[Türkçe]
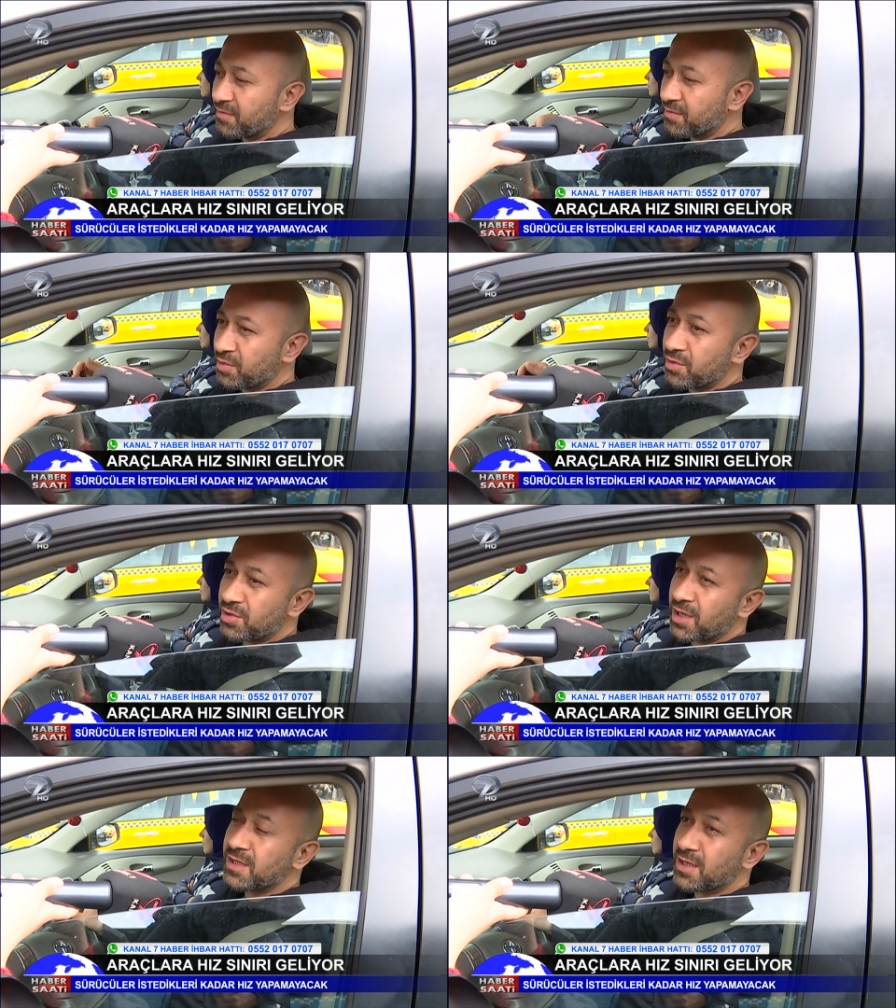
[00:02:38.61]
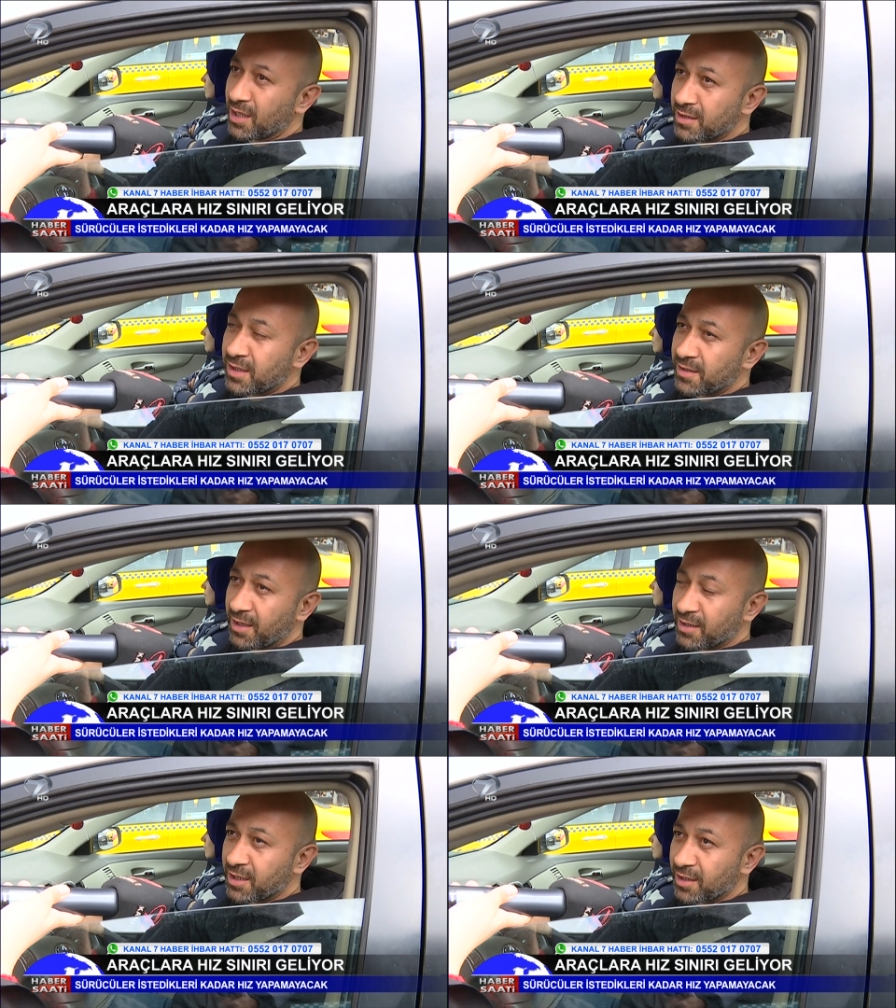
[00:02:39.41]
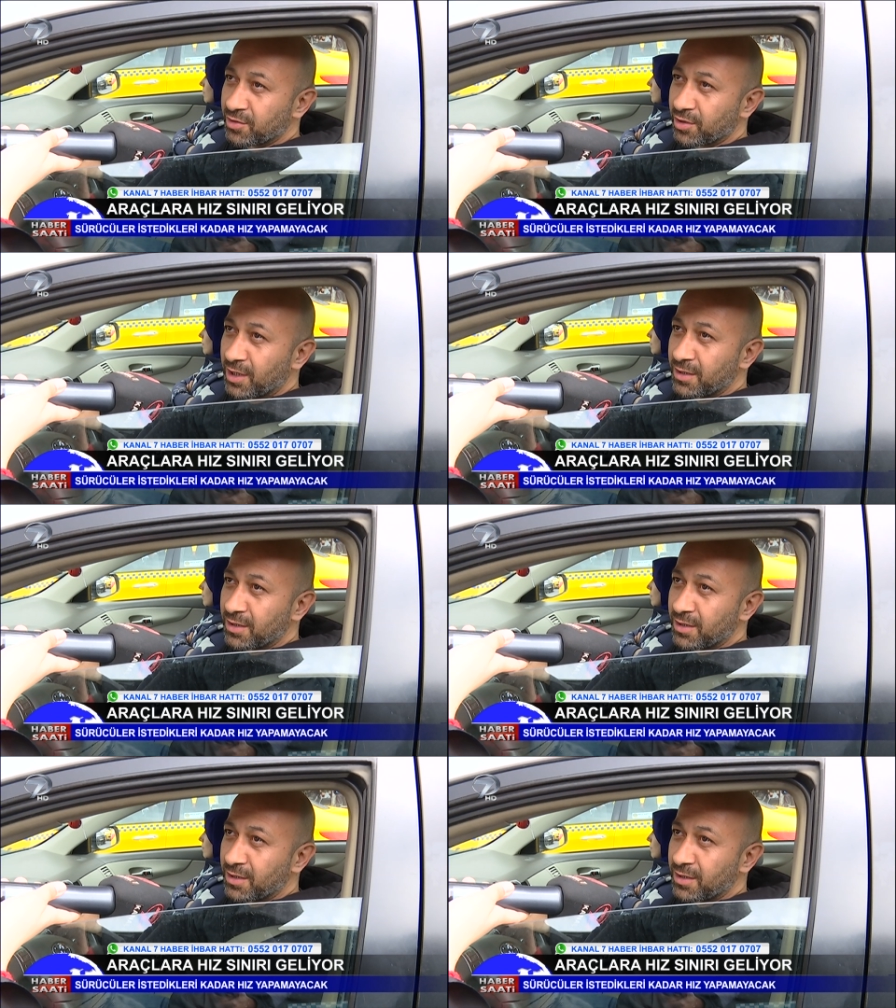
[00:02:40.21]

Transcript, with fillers: Bütün can sağlığını da tehlikeye atıyorlar.